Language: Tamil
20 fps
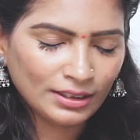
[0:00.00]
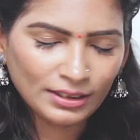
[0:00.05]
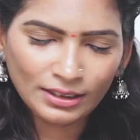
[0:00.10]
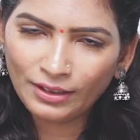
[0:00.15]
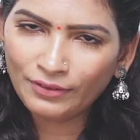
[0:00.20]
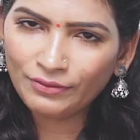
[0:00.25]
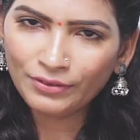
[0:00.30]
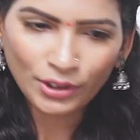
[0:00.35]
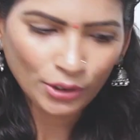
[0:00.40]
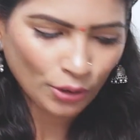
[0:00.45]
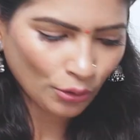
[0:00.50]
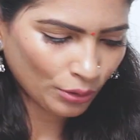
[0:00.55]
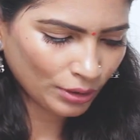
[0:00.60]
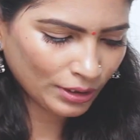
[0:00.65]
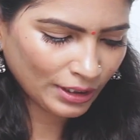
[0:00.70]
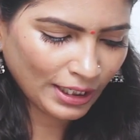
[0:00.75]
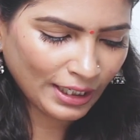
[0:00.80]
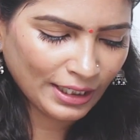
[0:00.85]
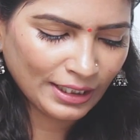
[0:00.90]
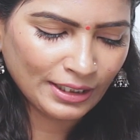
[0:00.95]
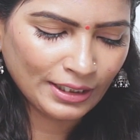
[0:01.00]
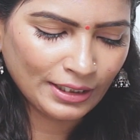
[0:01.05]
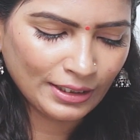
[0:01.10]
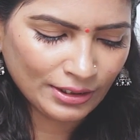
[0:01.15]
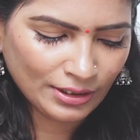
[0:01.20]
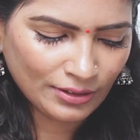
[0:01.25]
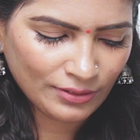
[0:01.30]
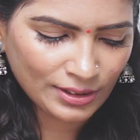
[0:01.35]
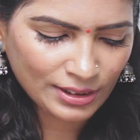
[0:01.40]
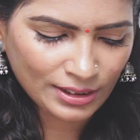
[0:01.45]
இந்த வீடியோவுக்கு நான் என்ன
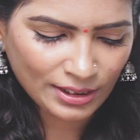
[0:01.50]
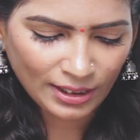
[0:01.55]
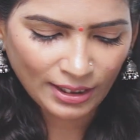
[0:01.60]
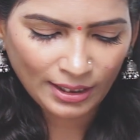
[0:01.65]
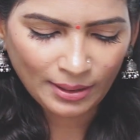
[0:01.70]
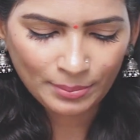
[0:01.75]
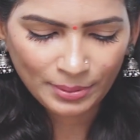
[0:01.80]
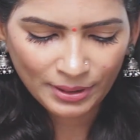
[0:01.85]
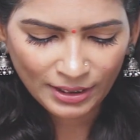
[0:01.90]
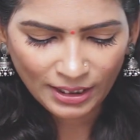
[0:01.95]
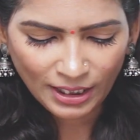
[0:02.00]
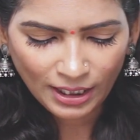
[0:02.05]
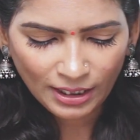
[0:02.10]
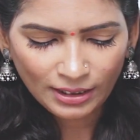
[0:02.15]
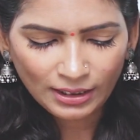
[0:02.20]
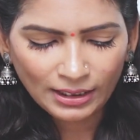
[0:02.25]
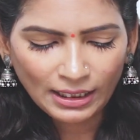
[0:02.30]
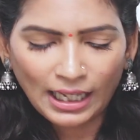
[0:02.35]
எடுத்து வச்சுருக்கேன் அப்படின்னா